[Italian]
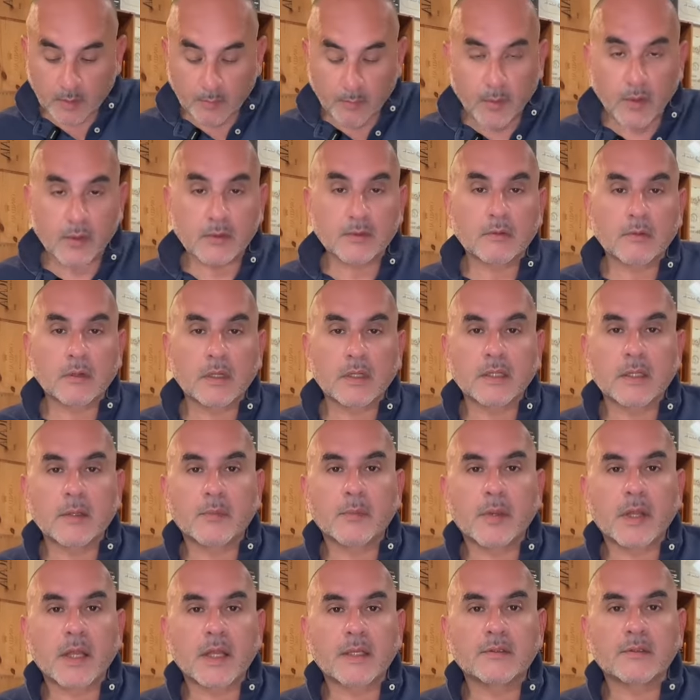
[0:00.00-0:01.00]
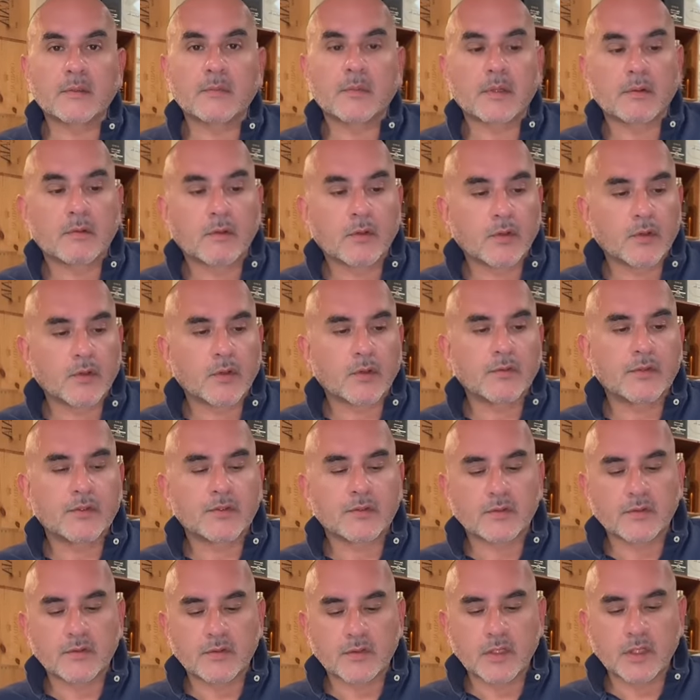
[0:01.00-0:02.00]
rapporto qualità-prezzo per quello che ho
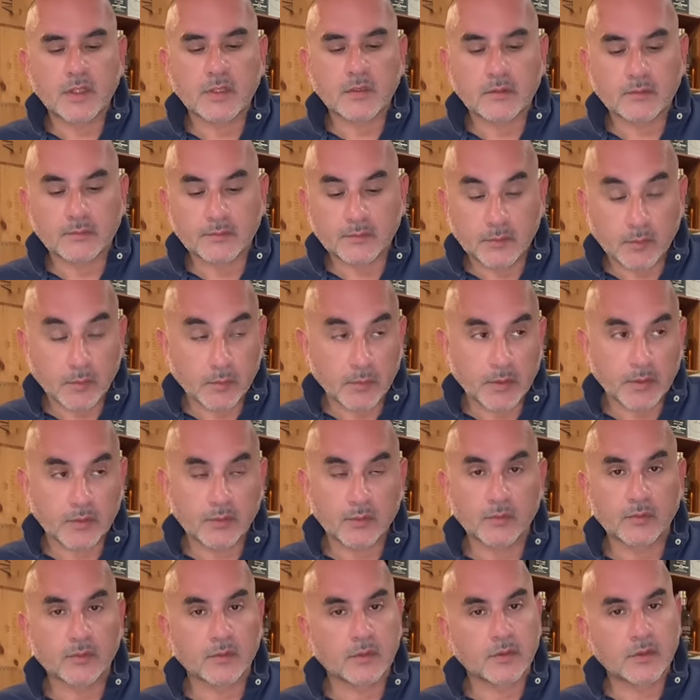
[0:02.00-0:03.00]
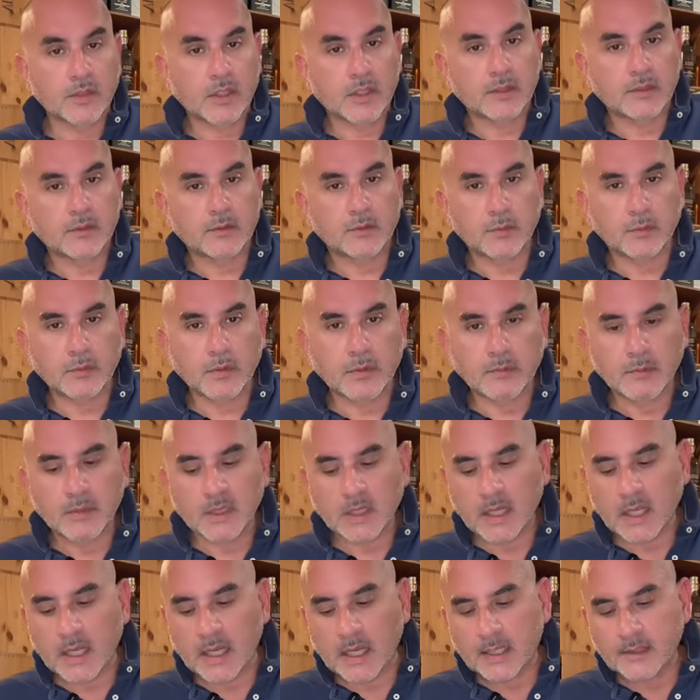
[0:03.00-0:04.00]
visto in giro, soprattutto in certi
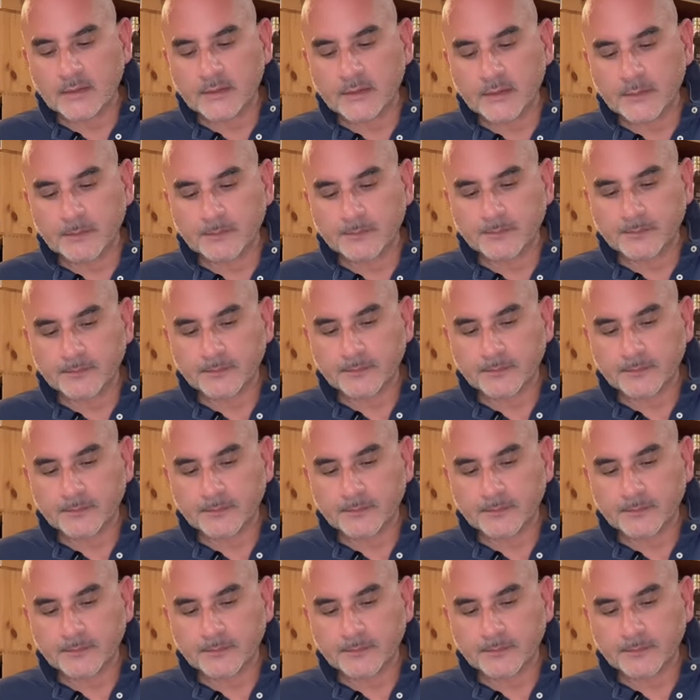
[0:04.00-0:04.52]
supermercati.